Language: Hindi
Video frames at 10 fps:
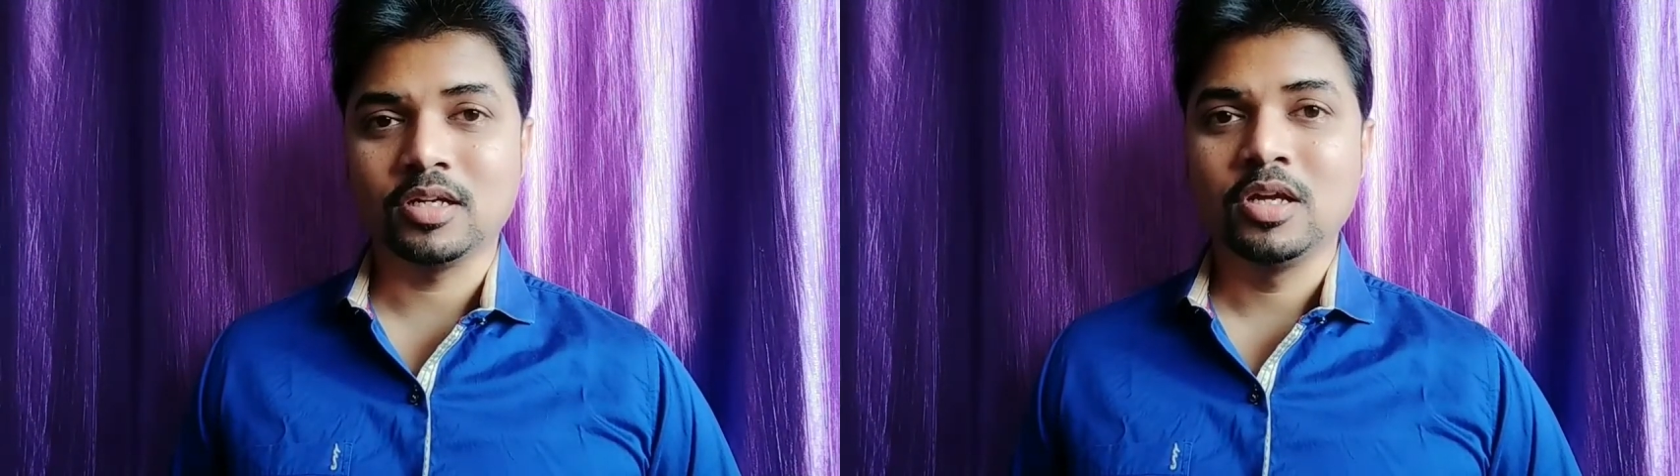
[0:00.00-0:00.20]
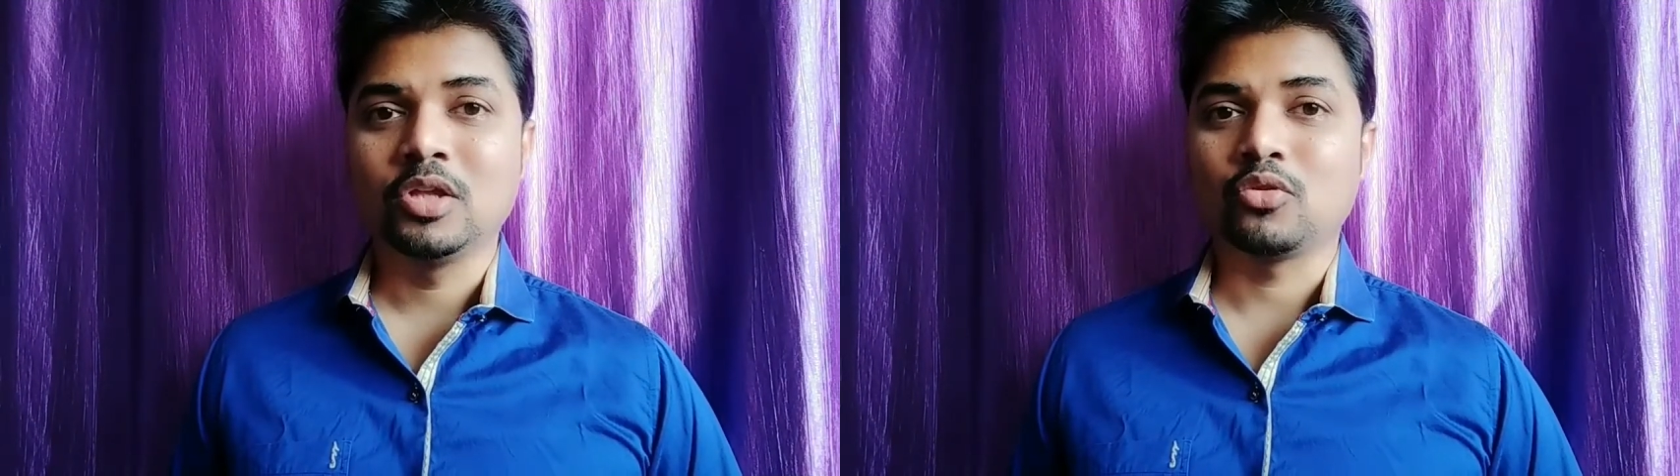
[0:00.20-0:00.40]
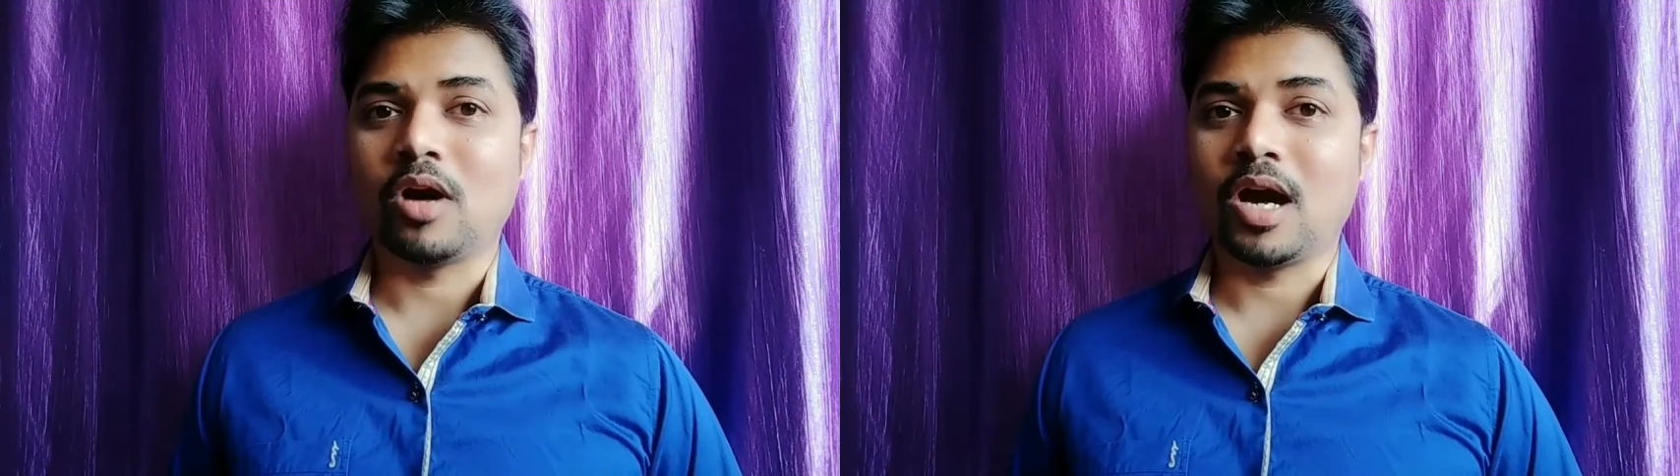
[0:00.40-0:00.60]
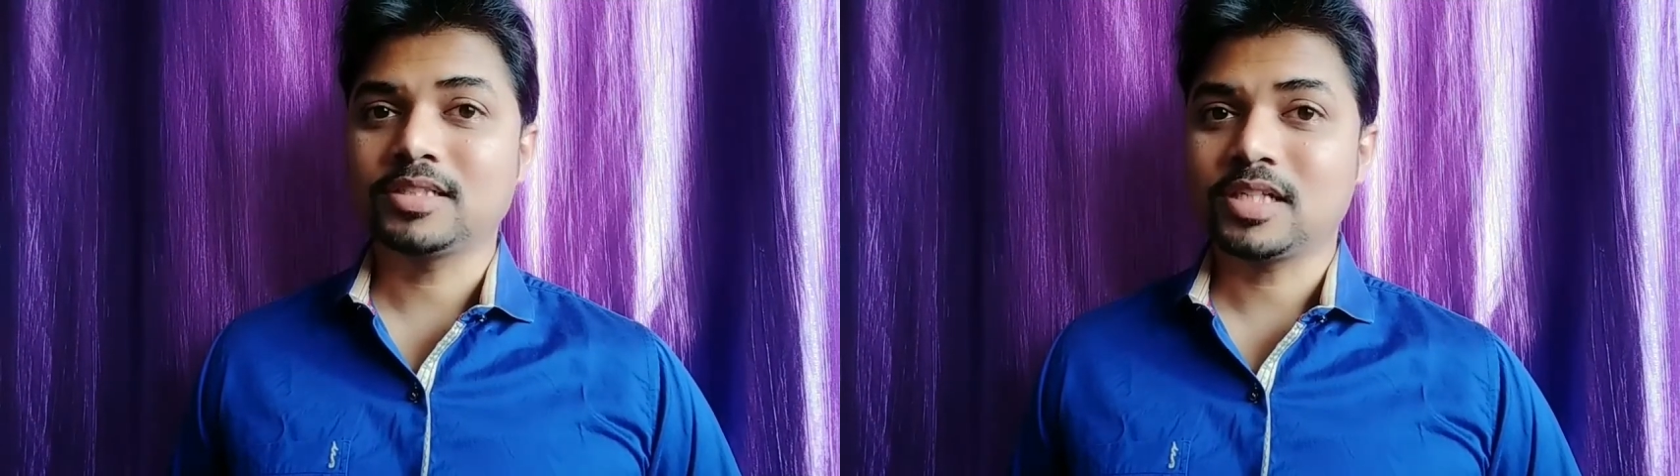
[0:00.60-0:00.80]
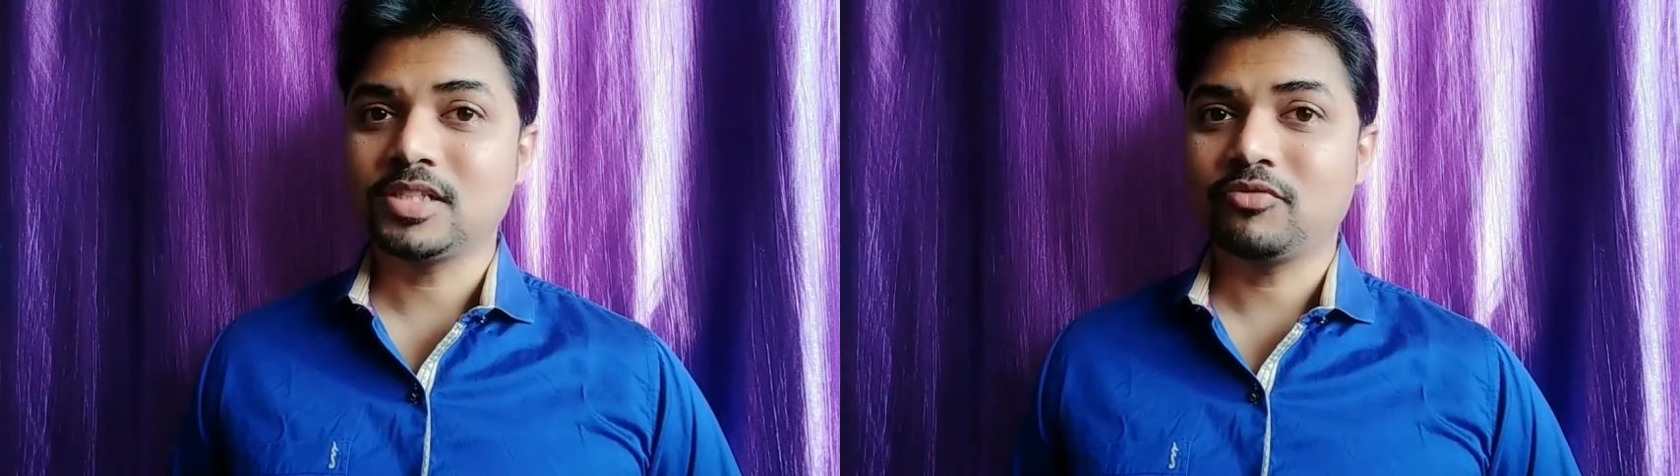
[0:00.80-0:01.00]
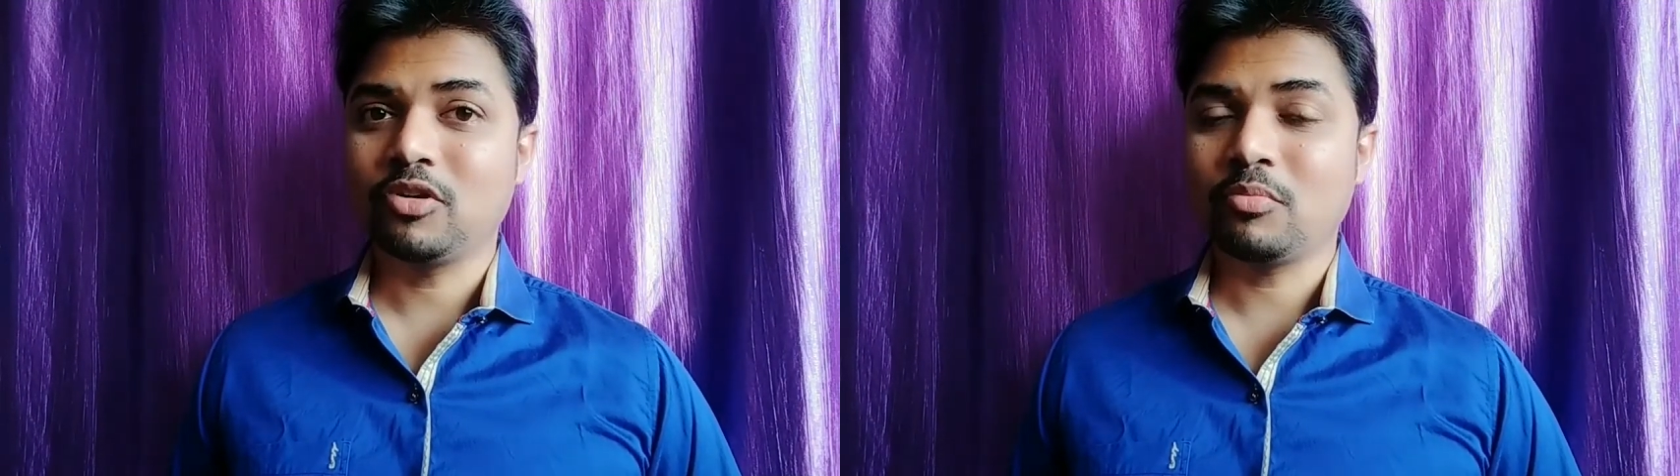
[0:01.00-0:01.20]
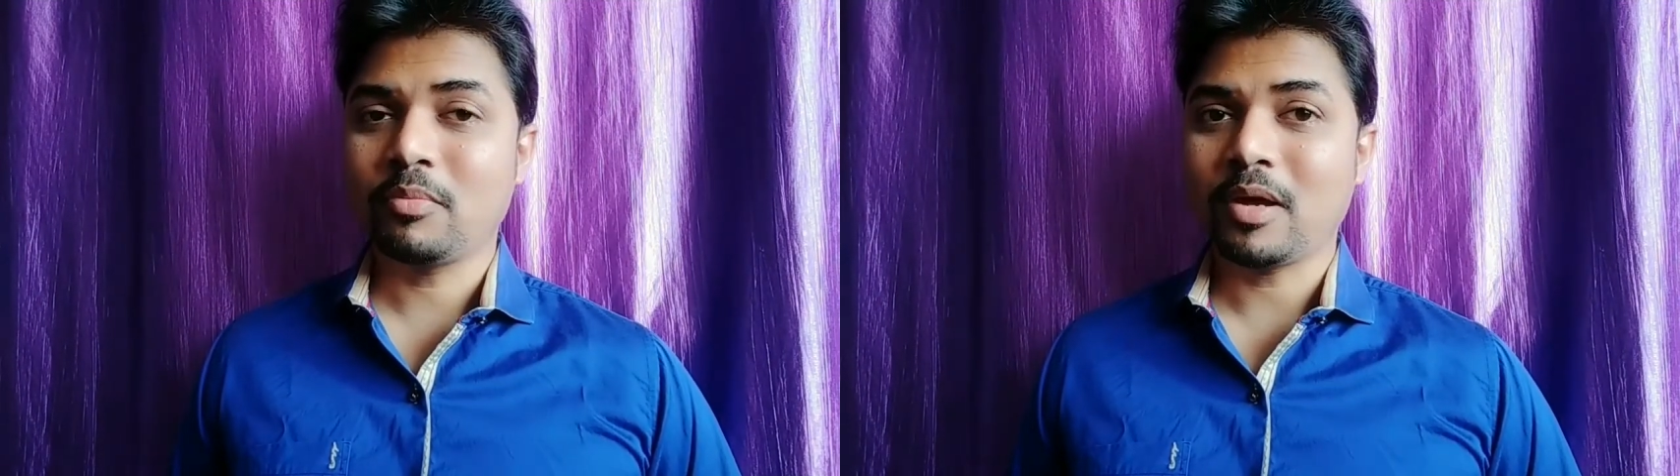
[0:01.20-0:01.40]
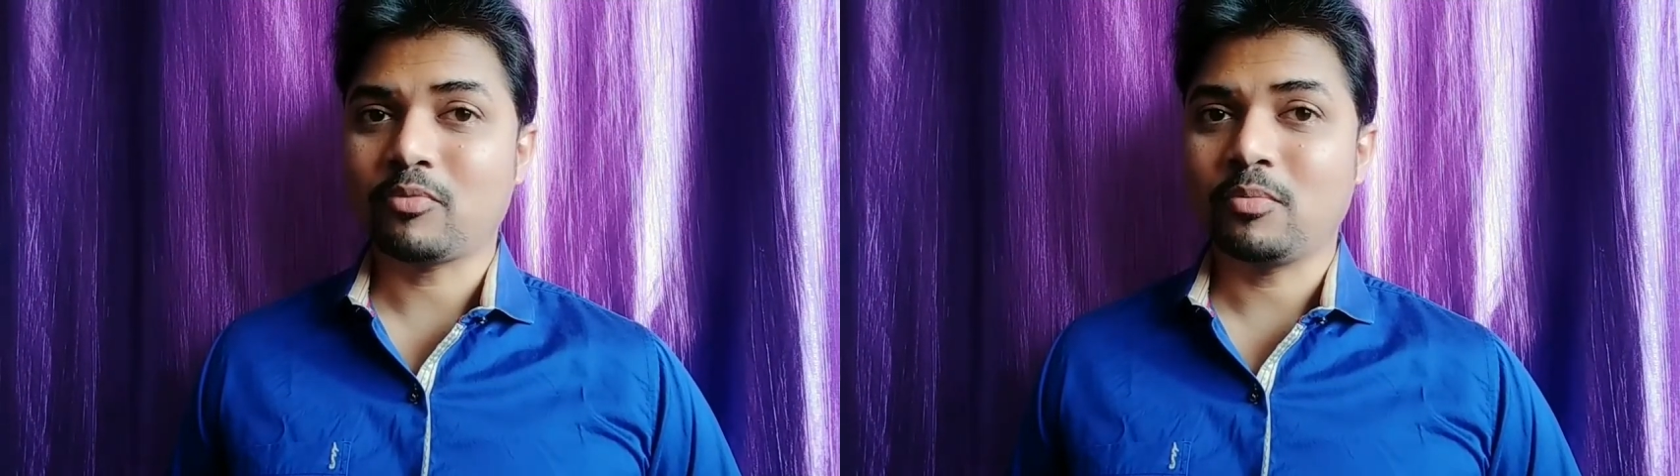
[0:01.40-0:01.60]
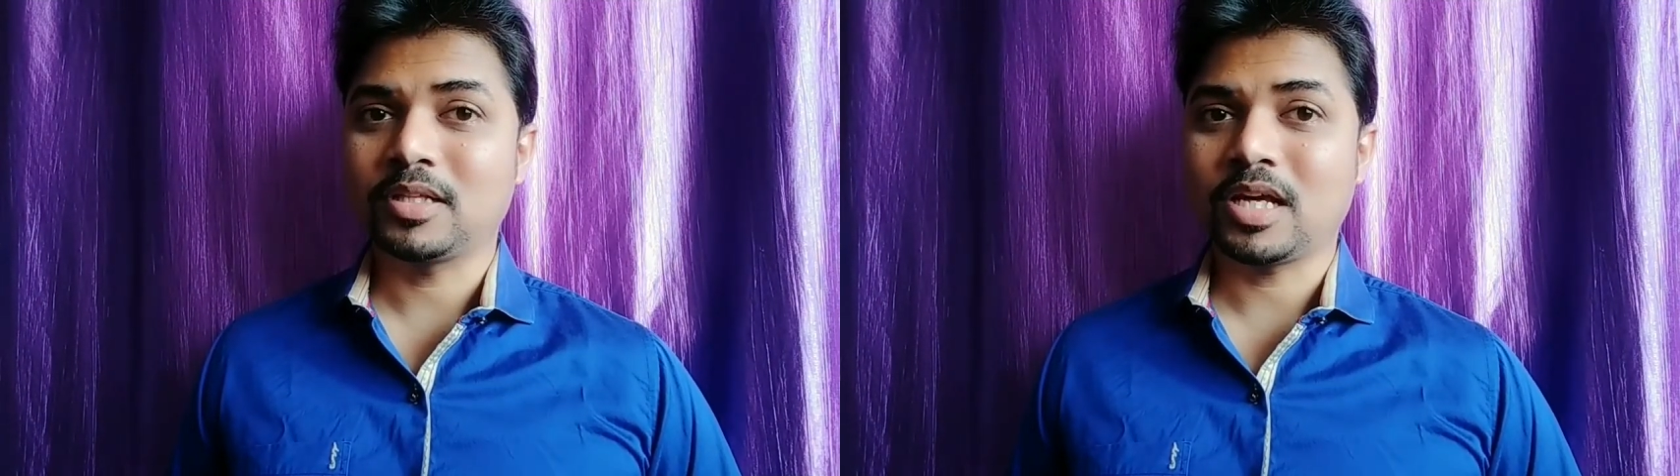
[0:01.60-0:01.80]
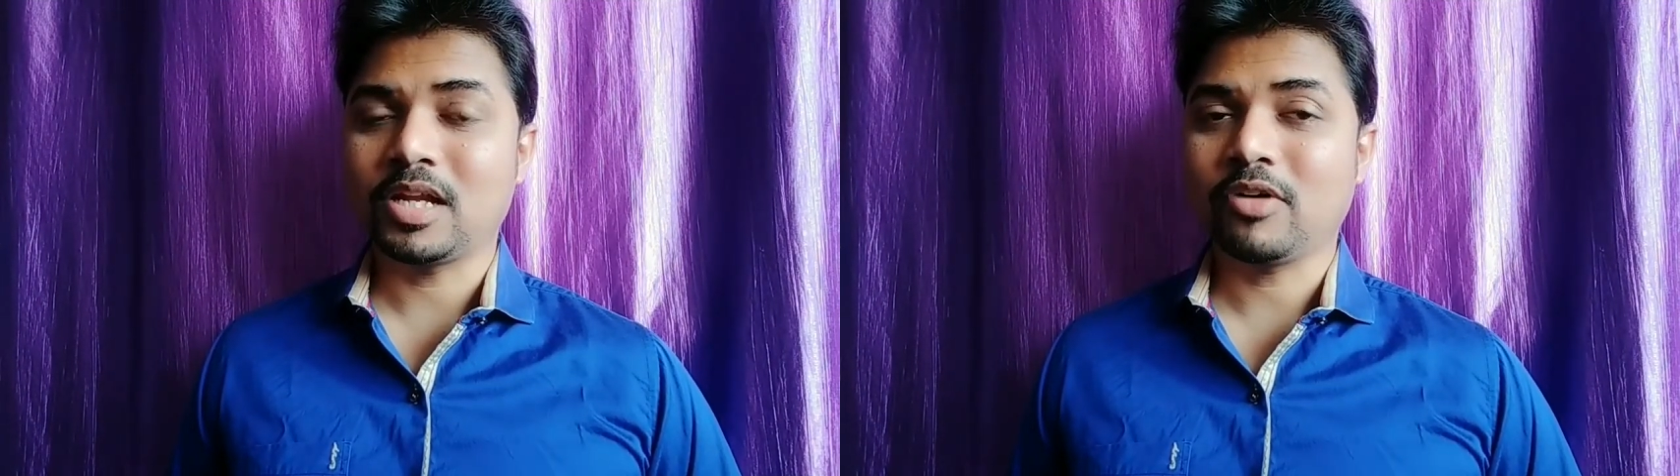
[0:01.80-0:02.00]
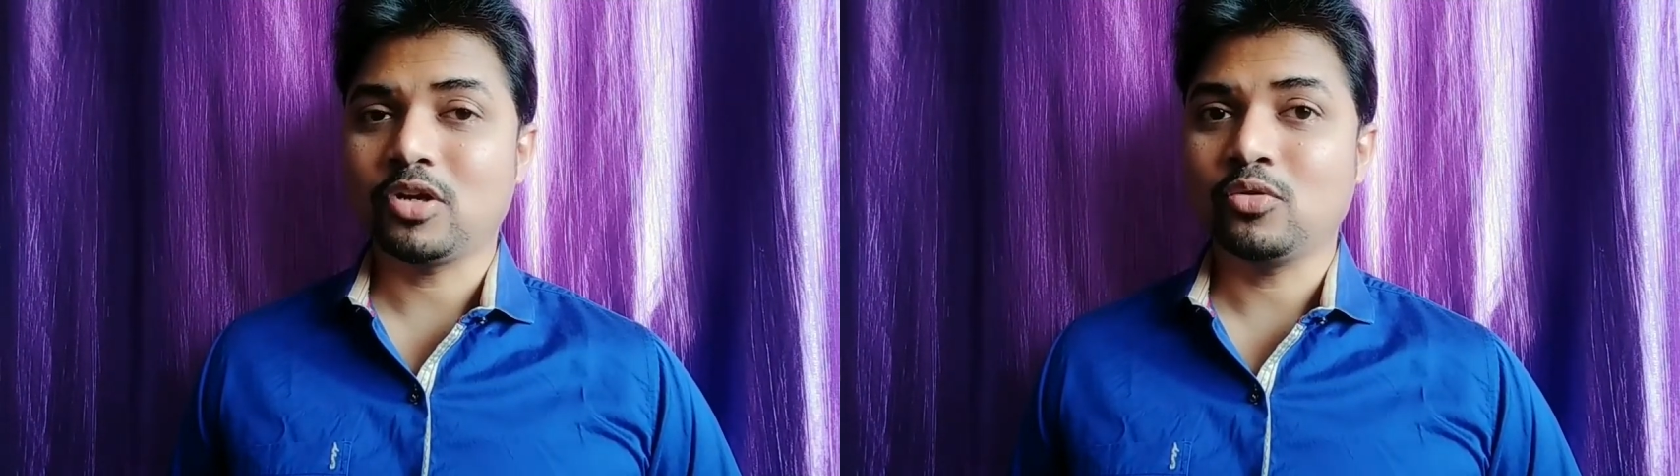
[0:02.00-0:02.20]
तो आज की इस वीडियो में मैं आपको बताने वाला हूँ